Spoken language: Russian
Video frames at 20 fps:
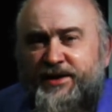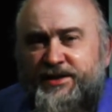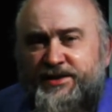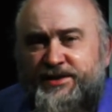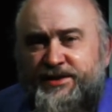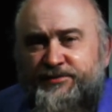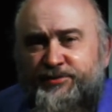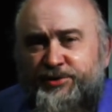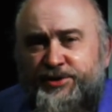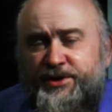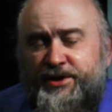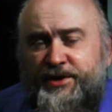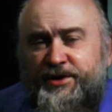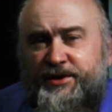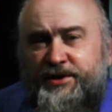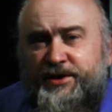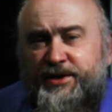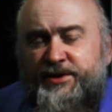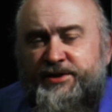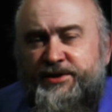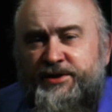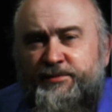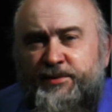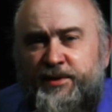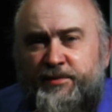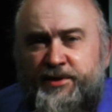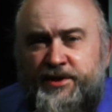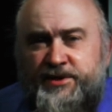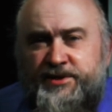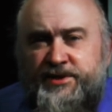Сегодня хотел
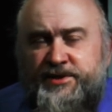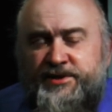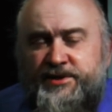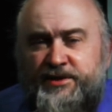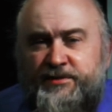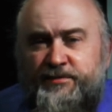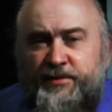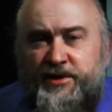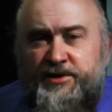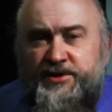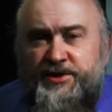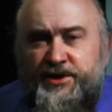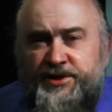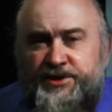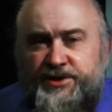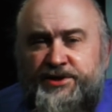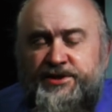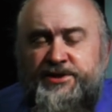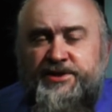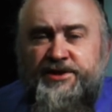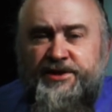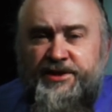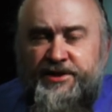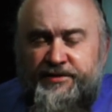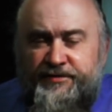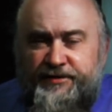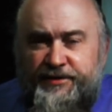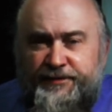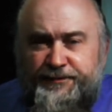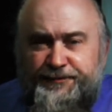бы обратиться к молчащей
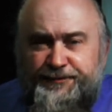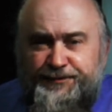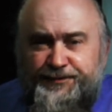церкви.